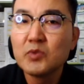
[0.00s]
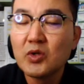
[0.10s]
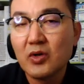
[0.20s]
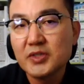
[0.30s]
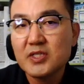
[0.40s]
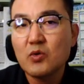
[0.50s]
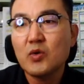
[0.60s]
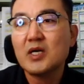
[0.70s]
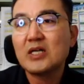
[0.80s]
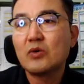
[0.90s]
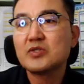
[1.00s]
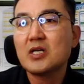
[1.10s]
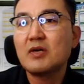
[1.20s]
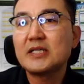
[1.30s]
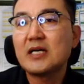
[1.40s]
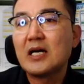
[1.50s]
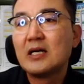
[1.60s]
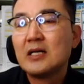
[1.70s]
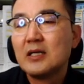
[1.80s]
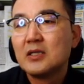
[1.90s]
물론 시고가가 나오는 상황이다.
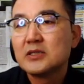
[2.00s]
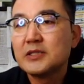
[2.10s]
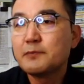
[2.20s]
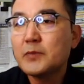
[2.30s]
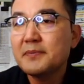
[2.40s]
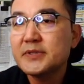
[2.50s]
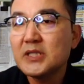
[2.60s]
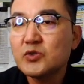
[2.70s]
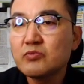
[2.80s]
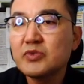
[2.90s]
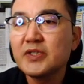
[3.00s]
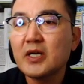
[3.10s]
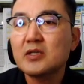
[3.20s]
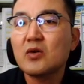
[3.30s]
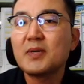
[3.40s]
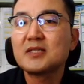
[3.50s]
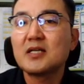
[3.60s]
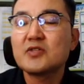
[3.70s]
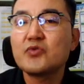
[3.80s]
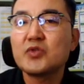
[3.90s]
집값이 충분히 내렸다고
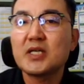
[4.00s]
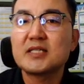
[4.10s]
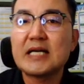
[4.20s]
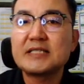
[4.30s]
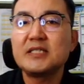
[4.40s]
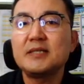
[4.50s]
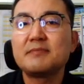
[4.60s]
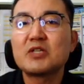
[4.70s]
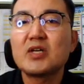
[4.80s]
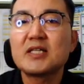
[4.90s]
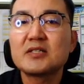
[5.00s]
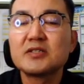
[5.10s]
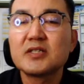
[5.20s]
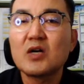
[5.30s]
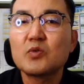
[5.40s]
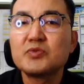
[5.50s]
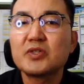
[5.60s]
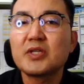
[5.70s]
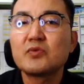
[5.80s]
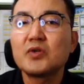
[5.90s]
판단한 수요자가 다시 매수에 나선 영향은
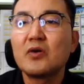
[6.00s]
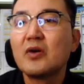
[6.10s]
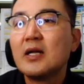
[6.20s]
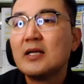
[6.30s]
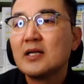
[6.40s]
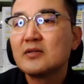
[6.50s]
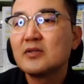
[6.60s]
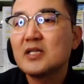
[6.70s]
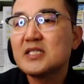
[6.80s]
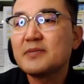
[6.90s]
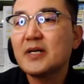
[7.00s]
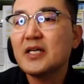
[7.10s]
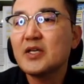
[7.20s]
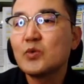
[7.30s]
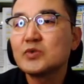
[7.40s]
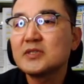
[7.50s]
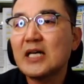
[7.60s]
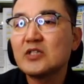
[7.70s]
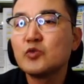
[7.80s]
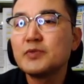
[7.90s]
분석되고요. 그러나 지방의 경우는
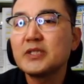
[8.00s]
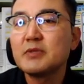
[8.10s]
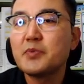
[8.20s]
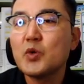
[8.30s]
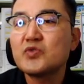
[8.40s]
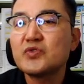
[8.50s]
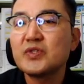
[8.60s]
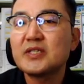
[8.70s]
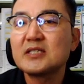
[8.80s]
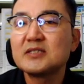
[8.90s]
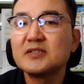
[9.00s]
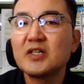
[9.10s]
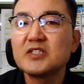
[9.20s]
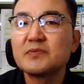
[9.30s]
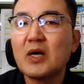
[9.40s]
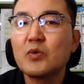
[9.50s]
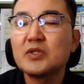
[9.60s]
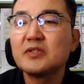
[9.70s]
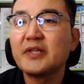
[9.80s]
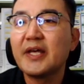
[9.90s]
다른 움직임을 보일 수 있다는 의견이 지금 나오고
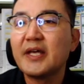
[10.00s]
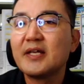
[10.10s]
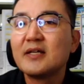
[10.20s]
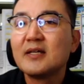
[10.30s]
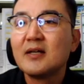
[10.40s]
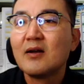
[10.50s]
있는데